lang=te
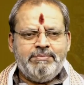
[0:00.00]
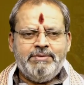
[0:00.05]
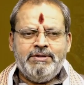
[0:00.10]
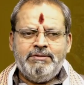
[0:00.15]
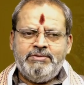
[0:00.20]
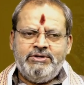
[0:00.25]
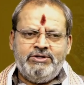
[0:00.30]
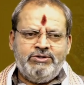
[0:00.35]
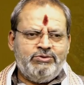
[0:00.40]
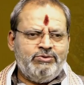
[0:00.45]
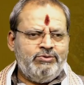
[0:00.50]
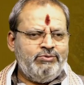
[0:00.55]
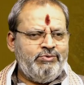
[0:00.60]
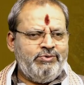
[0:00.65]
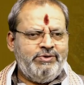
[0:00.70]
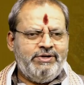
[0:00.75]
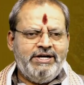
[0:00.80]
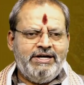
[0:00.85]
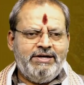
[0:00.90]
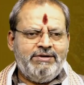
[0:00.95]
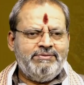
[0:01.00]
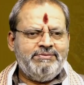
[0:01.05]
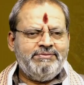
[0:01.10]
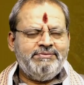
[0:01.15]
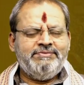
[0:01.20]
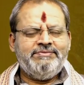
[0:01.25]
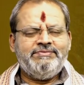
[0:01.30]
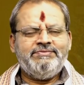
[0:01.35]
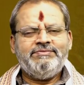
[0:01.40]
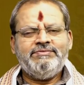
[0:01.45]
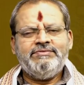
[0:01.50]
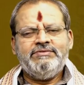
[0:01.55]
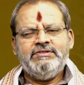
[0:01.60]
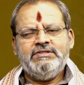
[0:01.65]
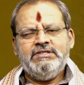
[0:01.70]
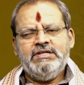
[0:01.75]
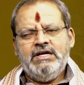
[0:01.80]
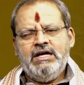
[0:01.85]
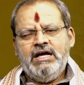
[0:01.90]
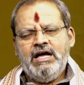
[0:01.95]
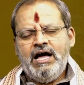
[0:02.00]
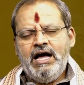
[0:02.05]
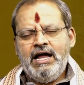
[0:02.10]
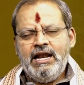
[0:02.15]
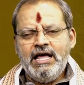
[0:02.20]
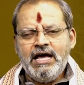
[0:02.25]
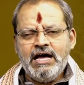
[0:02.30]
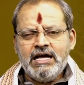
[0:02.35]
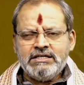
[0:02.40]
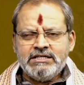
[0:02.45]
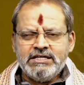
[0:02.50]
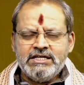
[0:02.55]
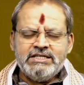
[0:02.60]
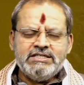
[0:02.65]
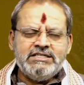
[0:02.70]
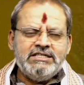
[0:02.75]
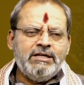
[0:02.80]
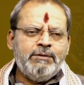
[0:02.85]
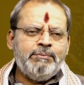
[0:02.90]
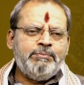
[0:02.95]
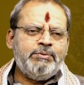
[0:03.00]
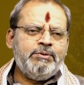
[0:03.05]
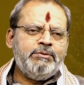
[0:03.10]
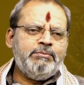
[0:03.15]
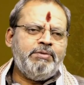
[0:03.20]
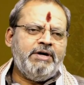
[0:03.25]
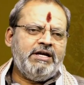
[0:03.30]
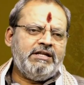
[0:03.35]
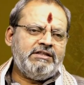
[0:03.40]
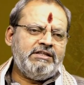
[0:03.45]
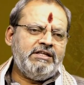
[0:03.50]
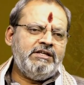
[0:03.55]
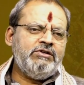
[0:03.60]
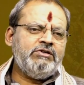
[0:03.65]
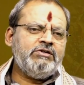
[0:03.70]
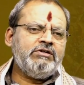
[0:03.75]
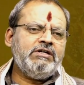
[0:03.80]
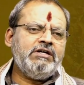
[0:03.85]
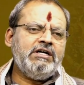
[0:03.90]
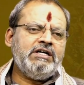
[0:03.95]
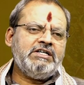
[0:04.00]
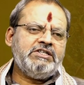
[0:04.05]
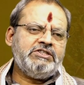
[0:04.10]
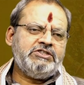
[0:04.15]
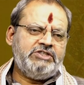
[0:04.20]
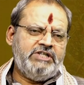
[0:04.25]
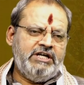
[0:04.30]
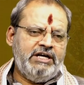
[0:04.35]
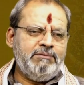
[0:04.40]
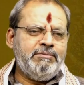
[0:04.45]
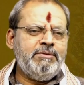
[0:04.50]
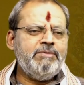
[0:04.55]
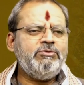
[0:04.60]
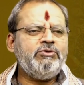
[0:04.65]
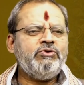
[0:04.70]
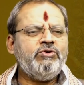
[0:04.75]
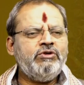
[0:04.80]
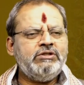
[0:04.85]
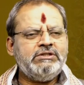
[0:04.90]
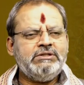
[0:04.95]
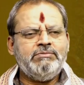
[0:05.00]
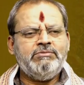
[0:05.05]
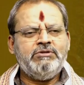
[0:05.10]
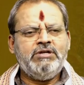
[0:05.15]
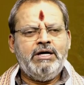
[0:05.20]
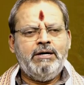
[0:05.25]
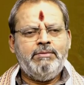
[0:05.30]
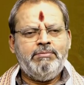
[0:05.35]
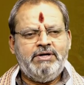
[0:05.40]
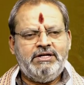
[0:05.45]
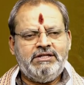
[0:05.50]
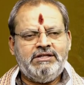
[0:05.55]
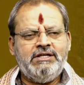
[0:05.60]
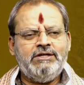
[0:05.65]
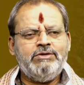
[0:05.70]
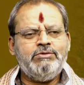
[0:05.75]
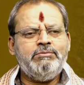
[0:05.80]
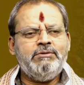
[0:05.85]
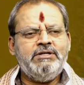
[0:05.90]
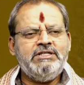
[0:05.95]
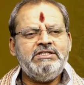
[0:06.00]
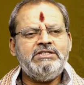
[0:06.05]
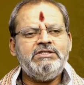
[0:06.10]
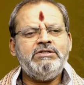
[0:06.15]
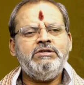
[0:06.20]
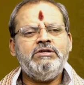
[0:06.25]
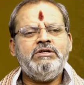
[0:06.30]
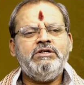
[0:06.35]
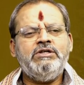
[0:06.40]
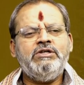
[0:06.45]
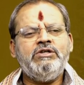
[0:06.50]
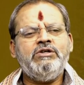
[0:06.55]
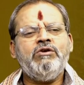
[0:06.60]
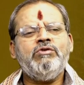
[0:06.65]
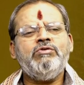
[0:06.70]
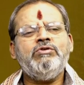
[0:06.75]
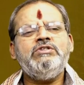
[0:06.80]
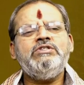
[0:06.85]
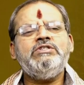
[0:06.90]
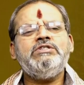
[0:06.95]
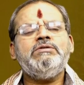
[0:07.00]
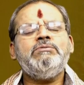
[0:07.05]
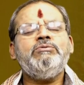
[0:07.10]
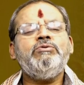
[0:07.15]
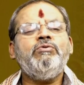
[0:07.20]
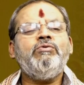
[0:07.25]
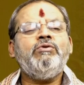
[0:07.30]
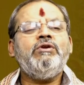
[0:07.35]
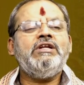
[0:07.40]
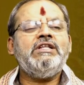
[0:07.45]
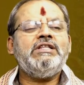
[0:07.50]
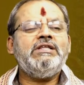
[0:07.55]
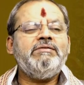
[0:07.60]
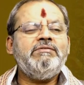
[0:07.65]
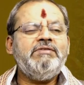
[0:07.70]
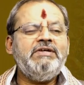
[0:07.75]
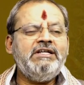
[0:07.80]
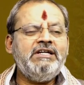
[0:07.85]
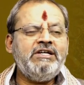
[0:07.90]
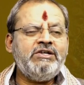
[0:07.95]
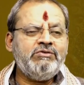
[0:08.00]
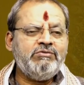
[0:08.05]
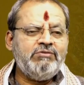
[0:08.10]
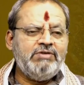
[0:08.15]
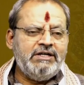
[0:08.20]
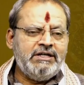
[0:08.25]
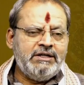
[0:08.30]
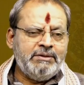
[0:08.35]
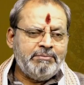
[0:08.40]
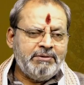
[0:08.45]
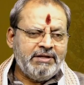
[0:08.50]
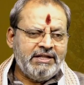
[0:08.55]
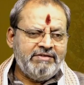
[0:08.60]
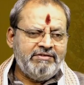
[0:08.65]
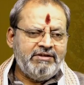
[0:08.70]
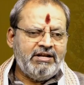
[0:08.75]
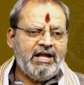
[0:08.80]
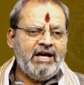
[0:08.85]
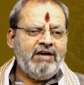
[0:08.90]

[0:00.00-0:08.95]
తపన పడుతూ ఉంటారు అలా చేసినప్పుడు భర్త యొక్క క్షేమము కోసం నా భర్తకు మంచి ఇంకా కొంచెం ఉన్నతమైనటువంటి పదవి